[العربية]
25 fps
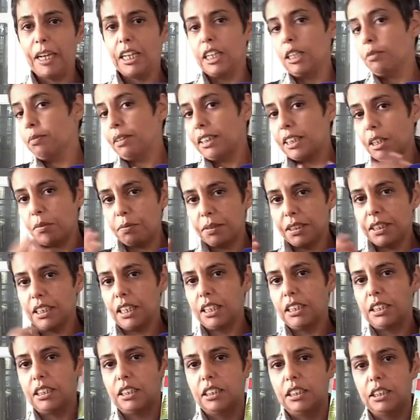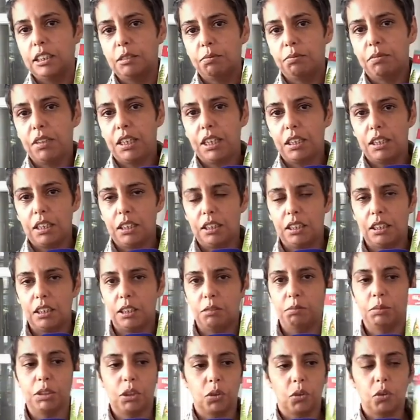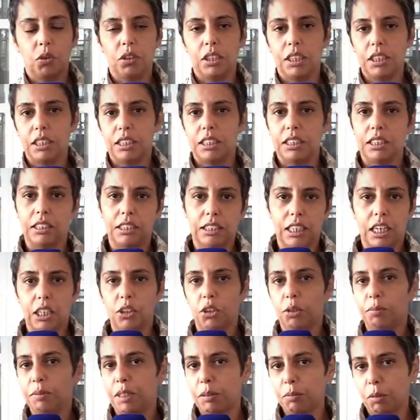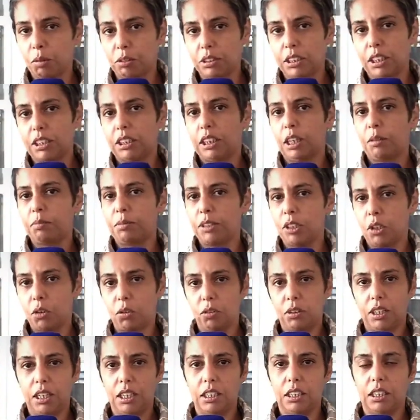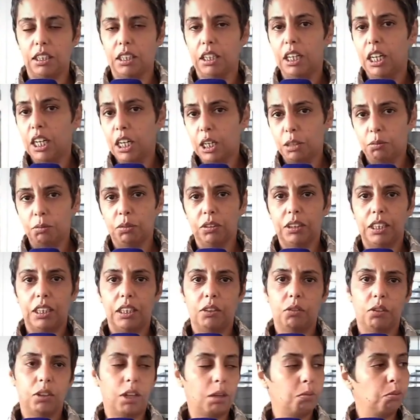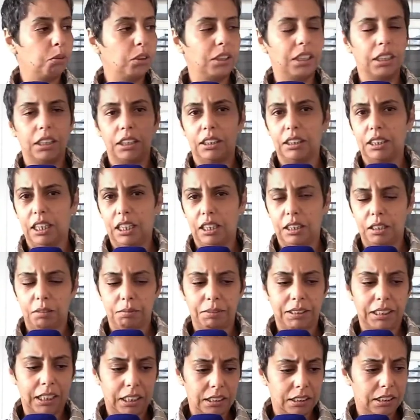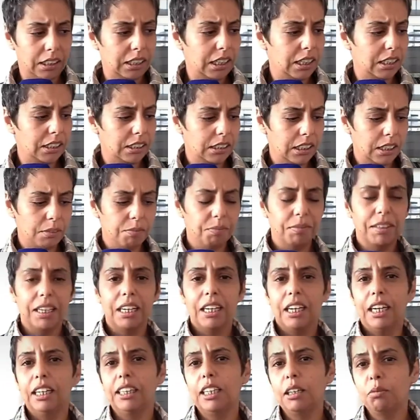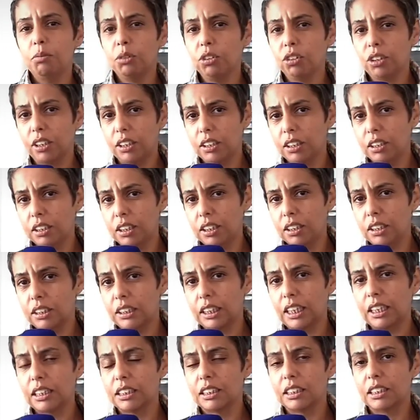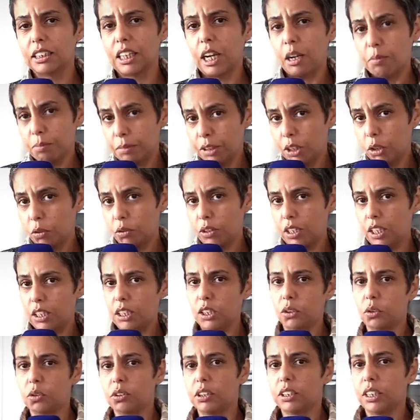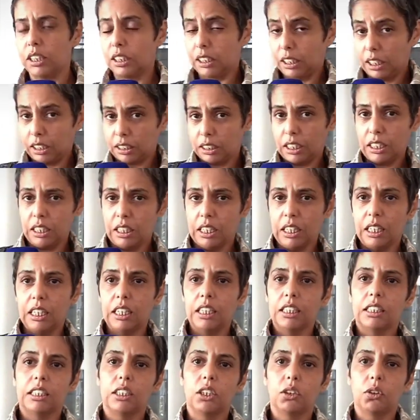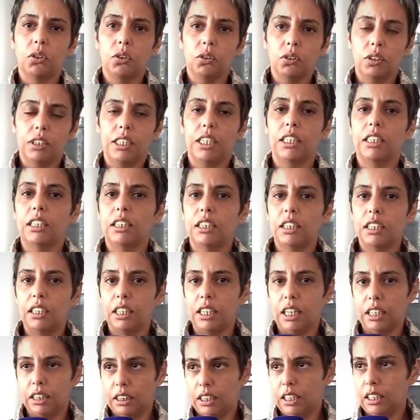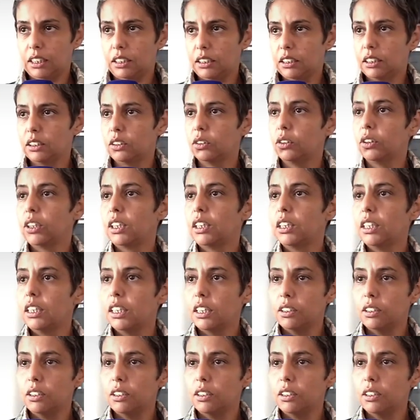اللي مادا بينا اللي يسمى المسؤولين اللي تساعدهم كما وزاره التربيه ولا ولا المديرين تاع المدارس الخاصه حنا المشكل اللي تقام الدوله اللي توصل تقتل سكو كاين كثر العضات دونك